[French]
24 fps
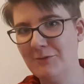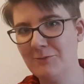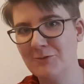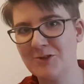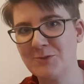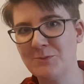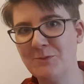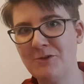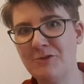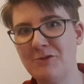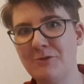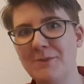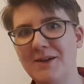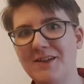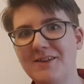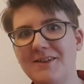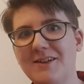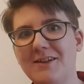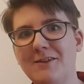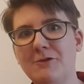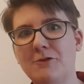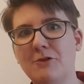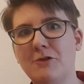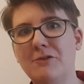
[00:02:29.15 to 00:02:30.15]
Moi, je me suis
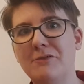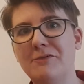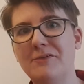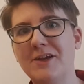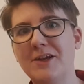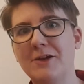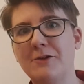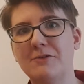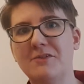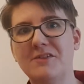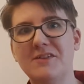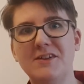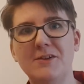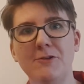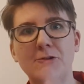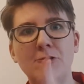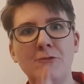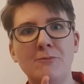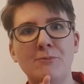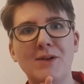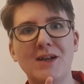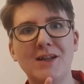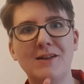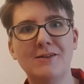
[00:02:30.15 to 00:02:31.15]
basée sur le fait que si
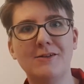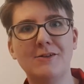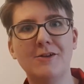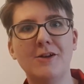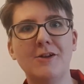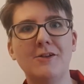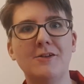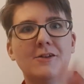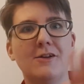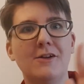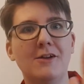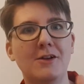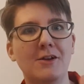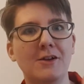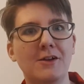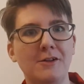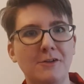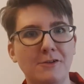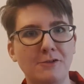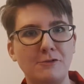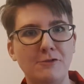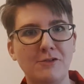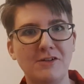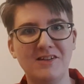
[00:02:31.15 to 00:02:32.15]
une personne
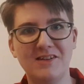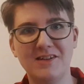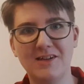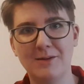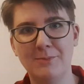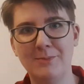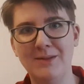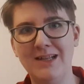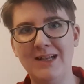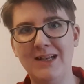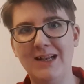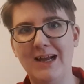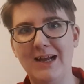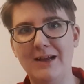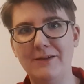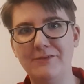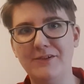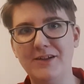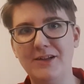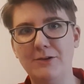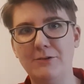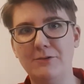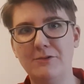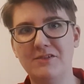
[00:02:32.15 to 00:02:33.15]
sur 5000
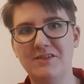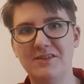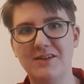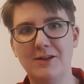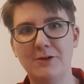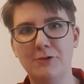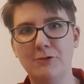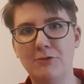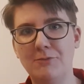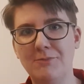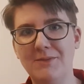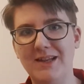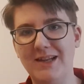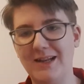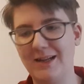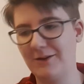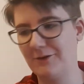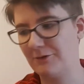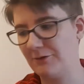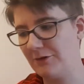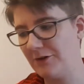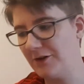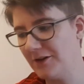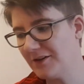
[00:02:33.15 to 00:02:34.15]
avait le syndrome dehlers
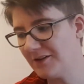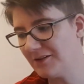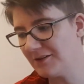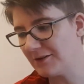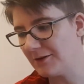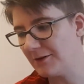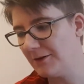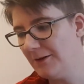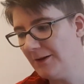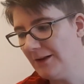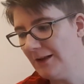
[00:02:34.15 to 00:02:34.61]
dans l'os,